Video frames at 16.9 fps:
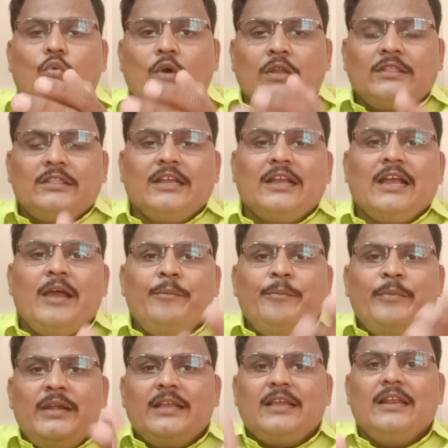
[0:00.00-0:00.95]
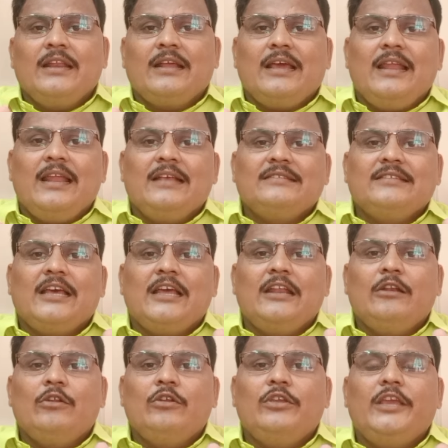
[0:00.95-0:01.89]
కొత్తగా మెడికల్
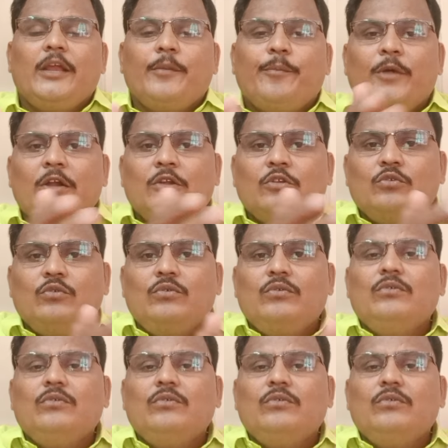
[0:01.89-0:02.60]
కళాశాలల ఏర్పాటు